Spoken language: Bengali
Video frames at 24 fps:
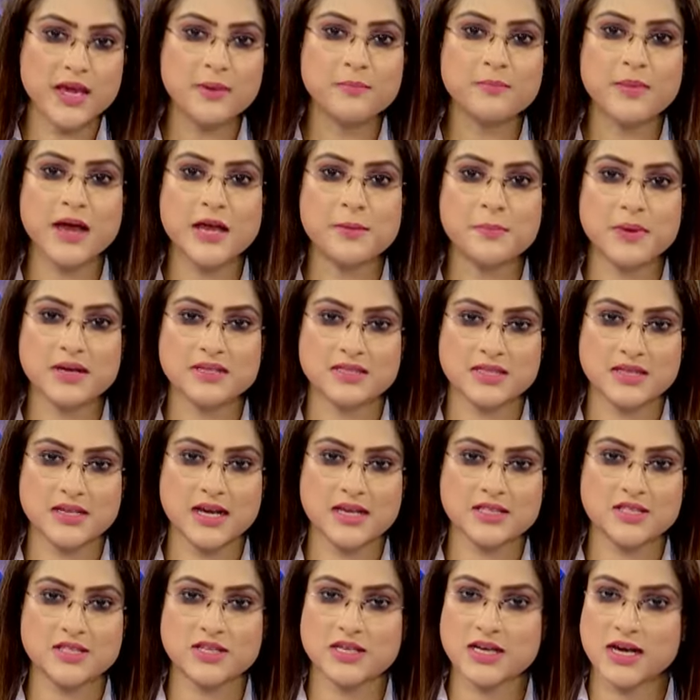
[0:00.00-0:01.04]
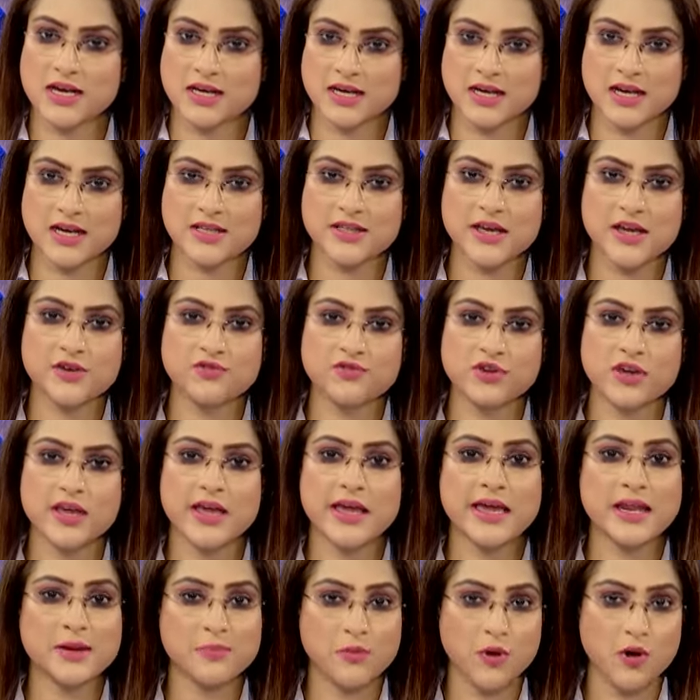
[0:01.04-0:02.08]
ইএম বাইপাসের কাছে গা ঢাকা দেয় সে
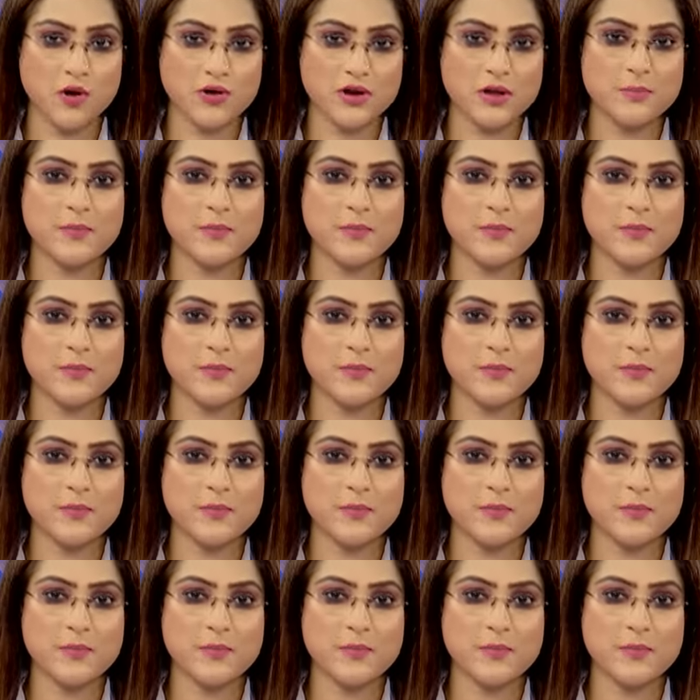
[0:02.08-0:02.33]
এরপর